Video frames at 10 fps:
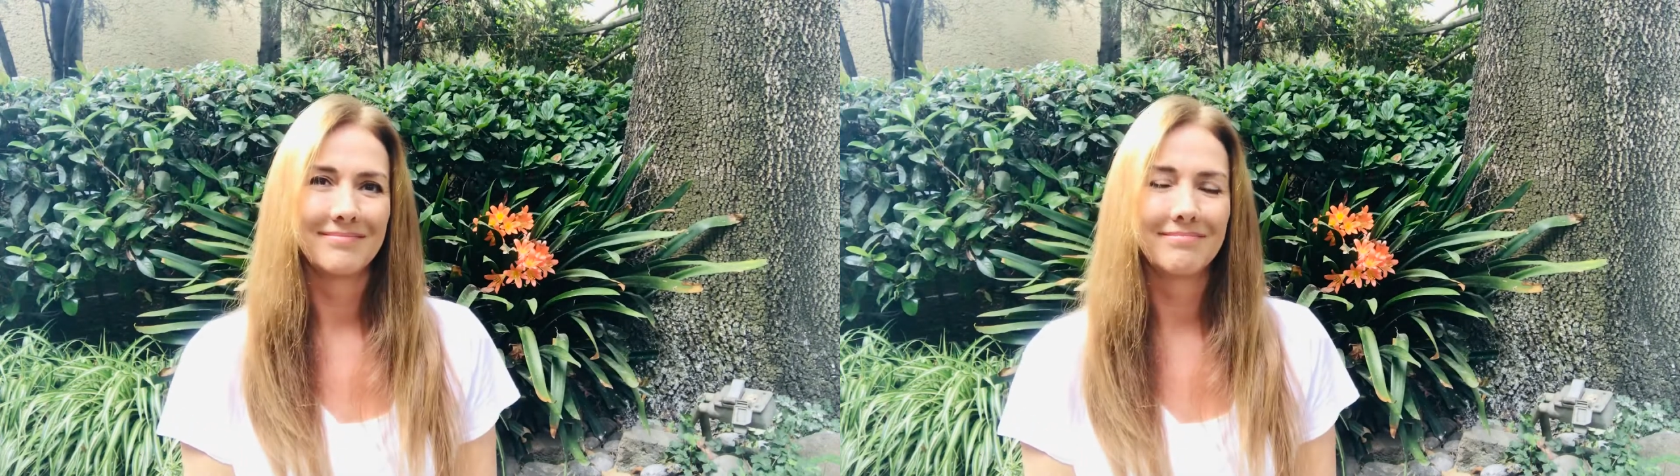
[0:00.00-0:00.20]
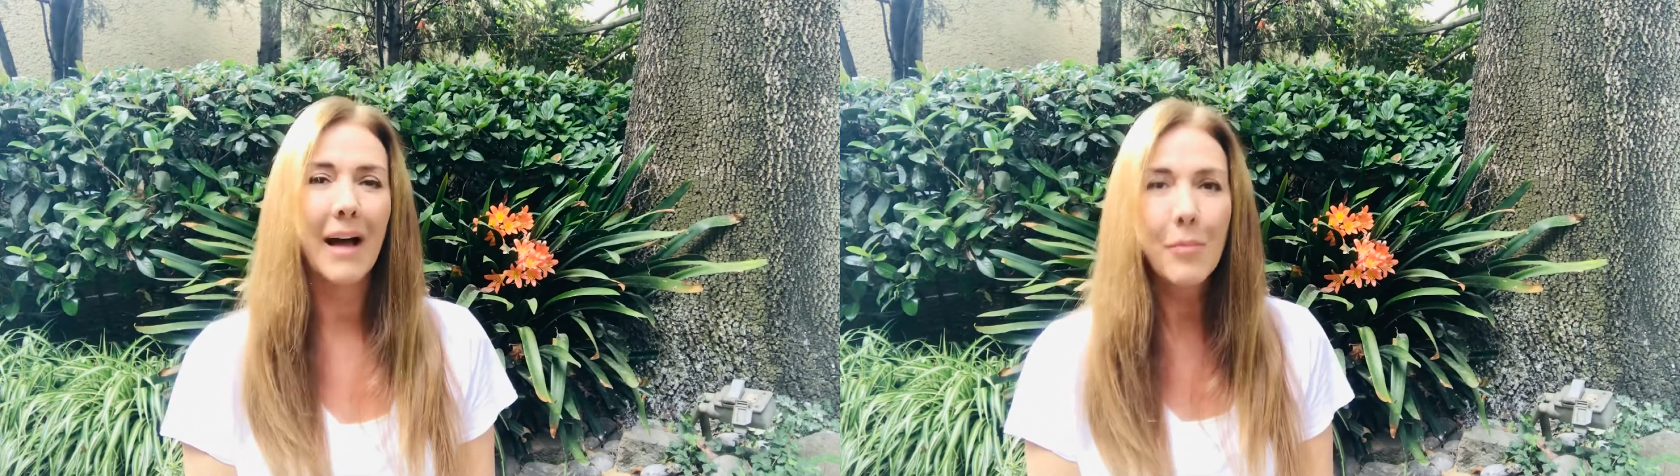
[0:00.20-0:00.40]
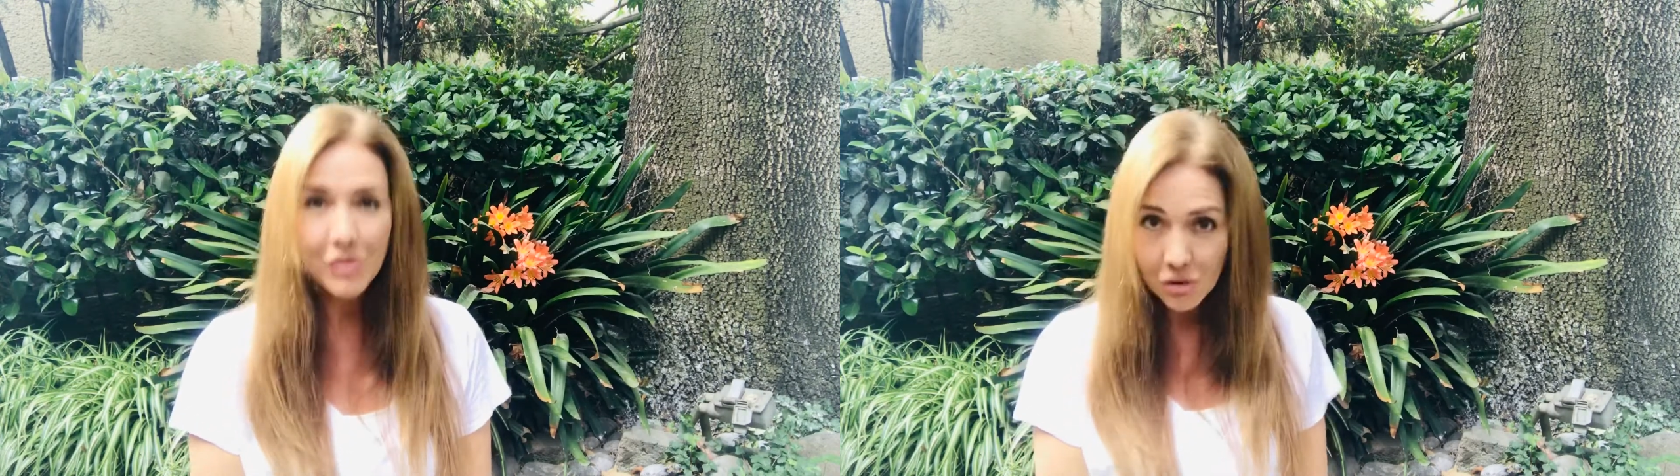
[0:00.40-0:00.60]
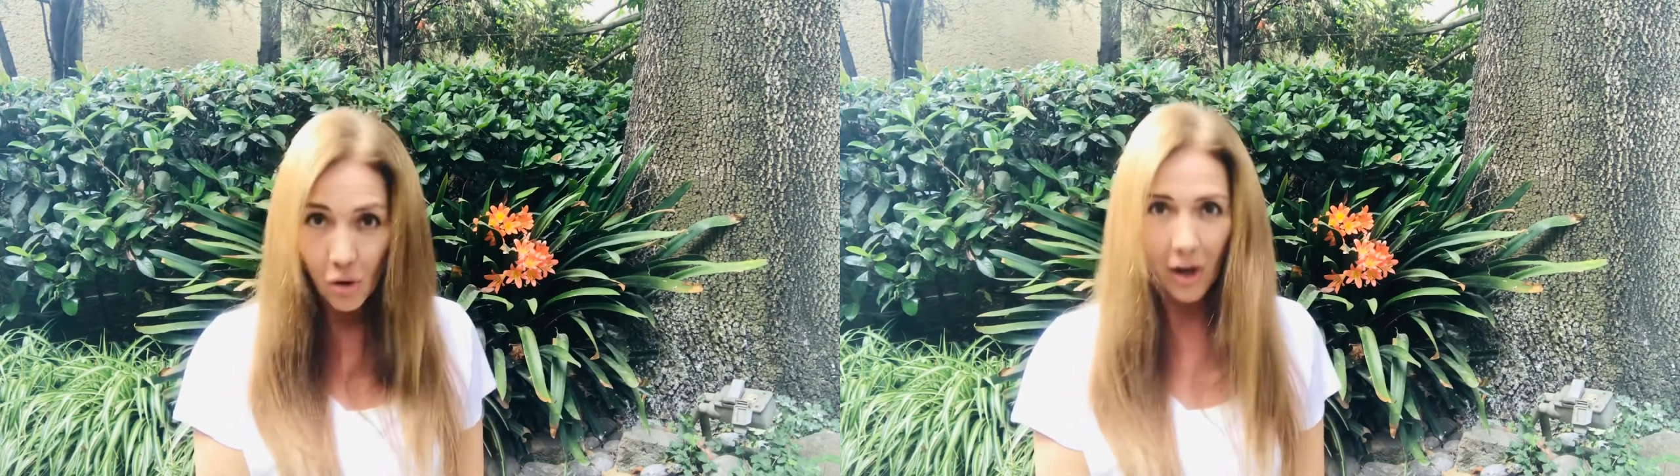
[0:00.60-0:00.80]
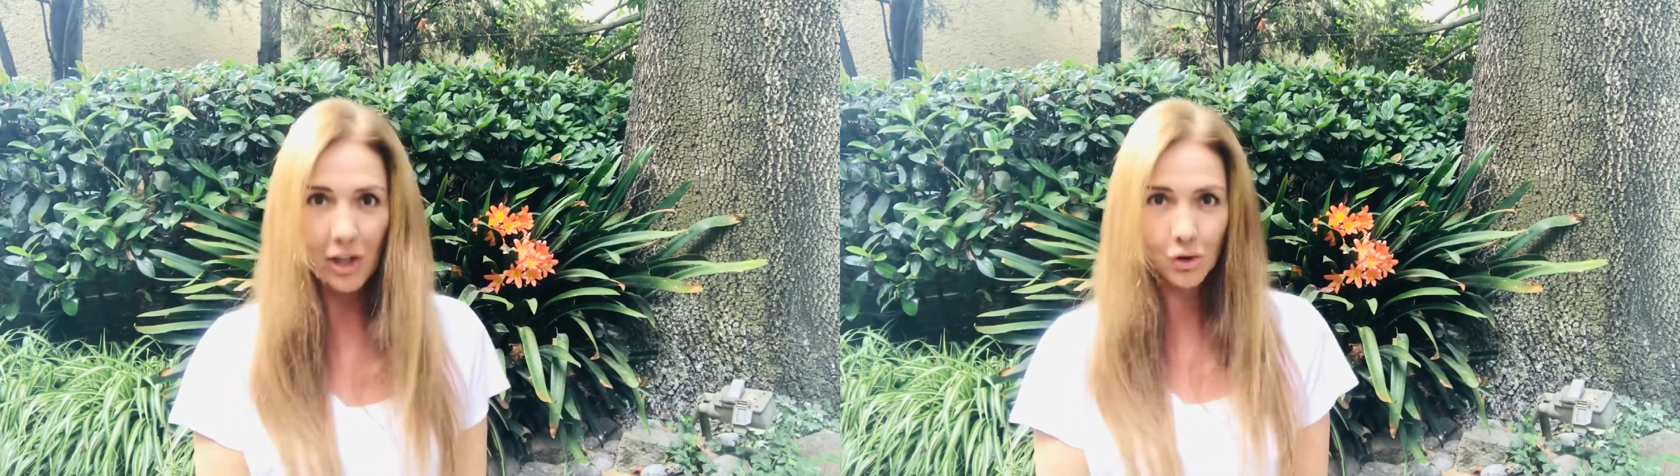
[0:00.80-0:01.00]
Vamos a
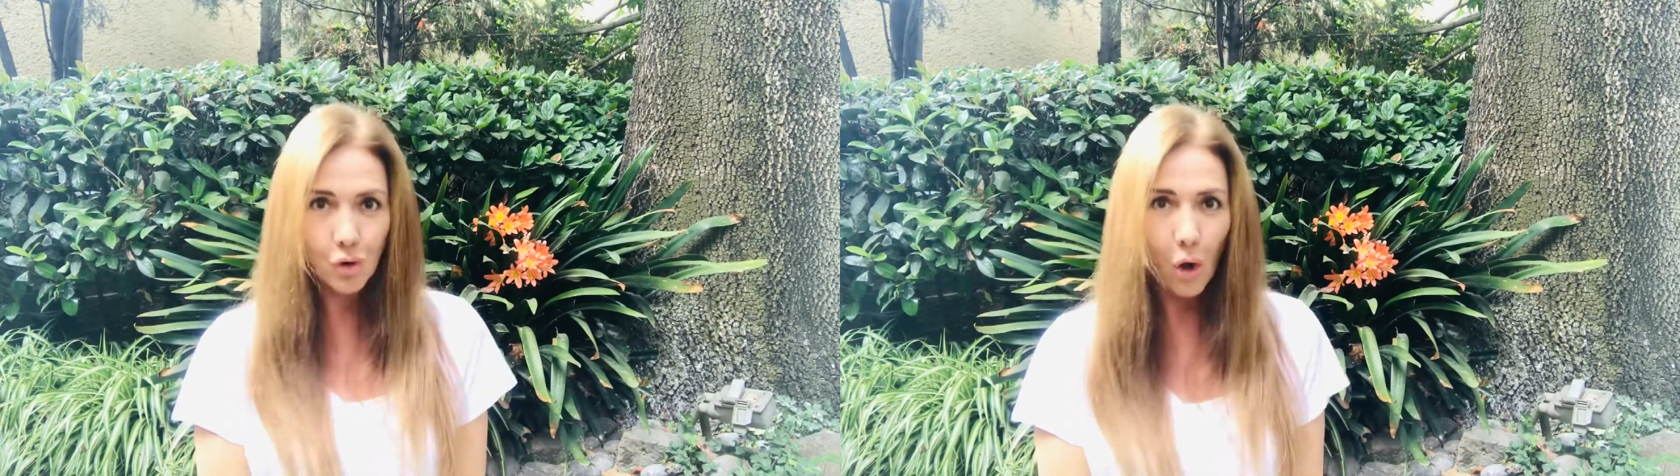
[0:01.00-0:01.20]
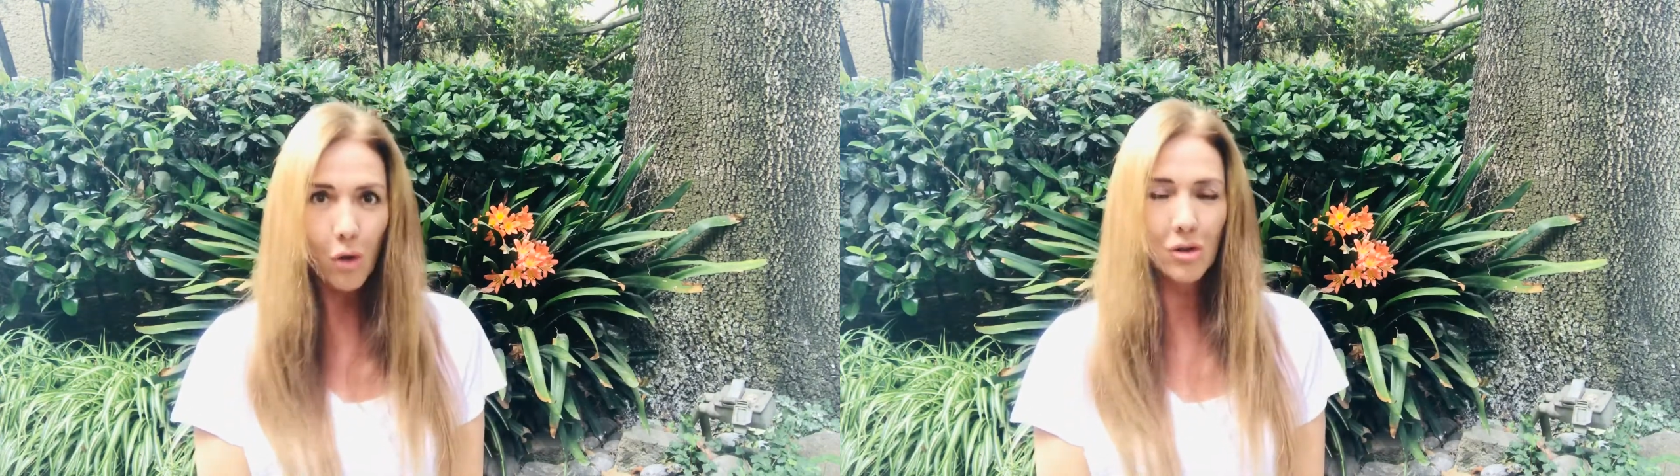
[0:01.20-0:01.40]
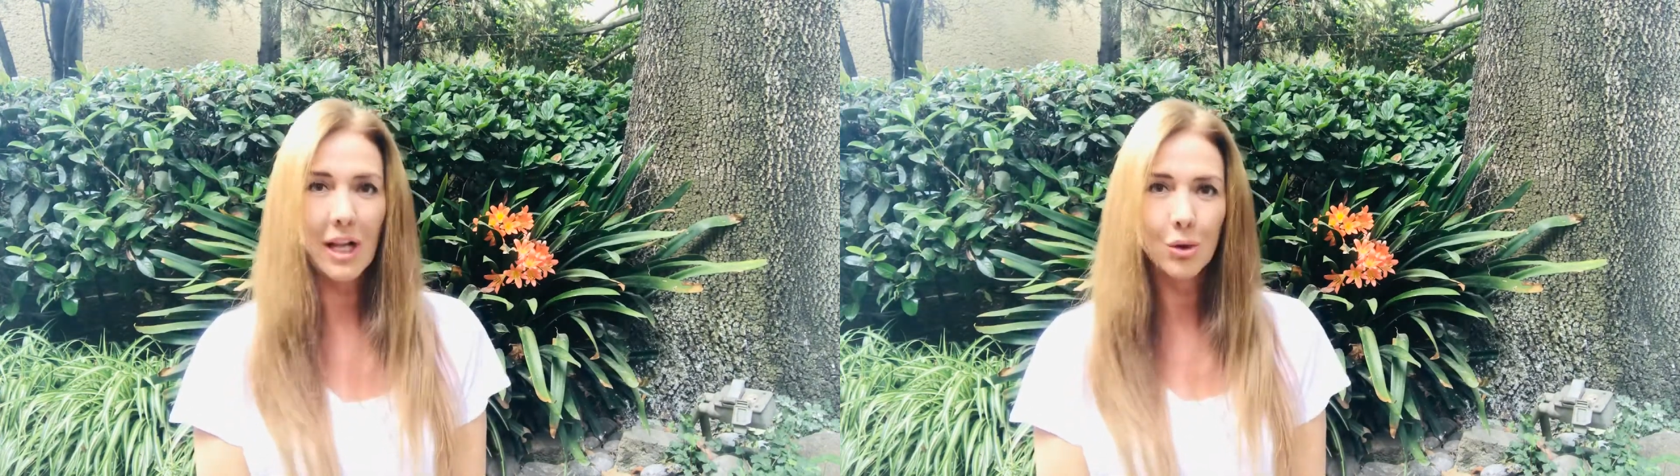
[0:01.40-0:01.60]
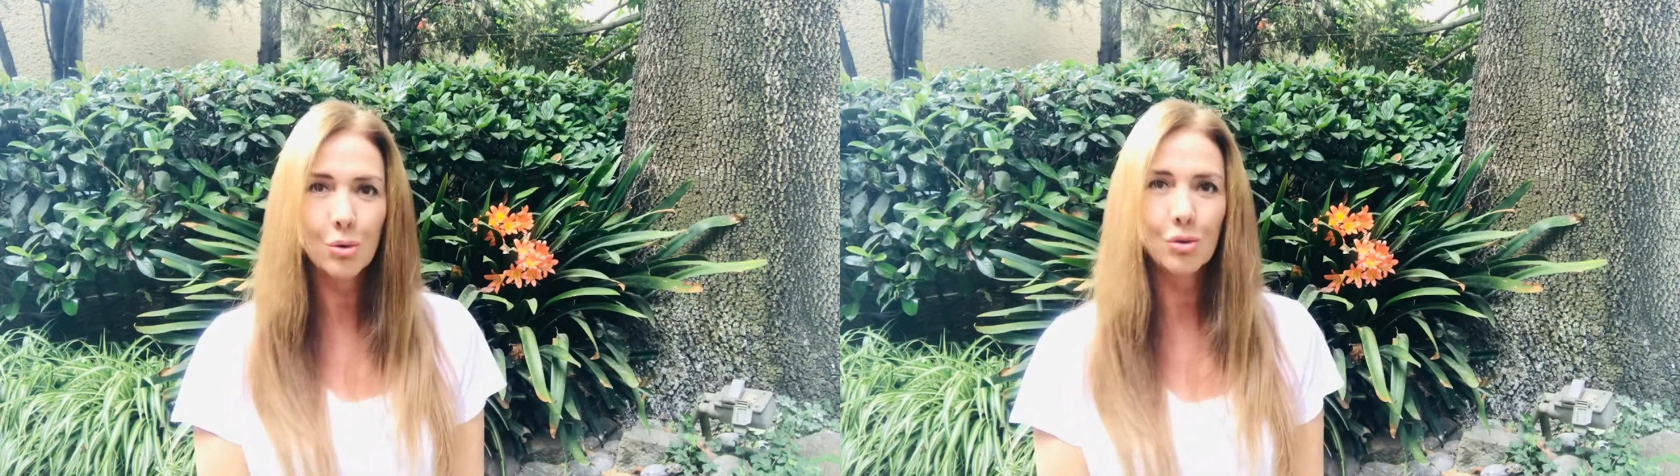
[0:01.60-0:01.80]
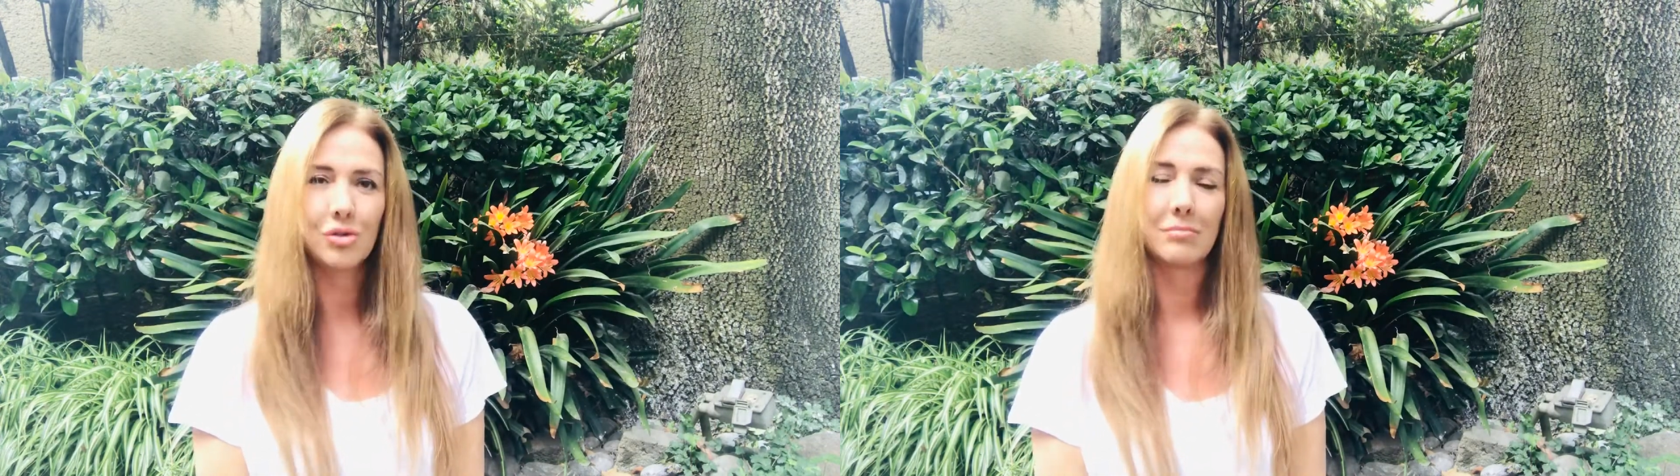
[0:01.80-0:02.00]
escoger todos la luz,